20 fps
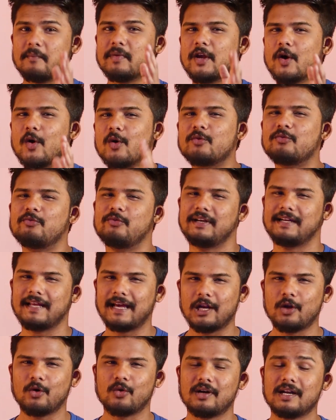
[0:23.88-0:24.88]
మీ అవుట్ఫిట్
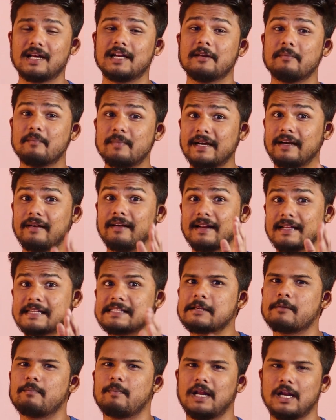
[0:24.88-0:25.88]
ఎలా ఉండాలి మీ
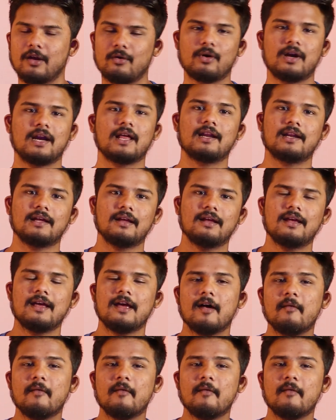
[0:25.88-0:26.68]
డ్రెస్అప్ ఎలా ఉండాలి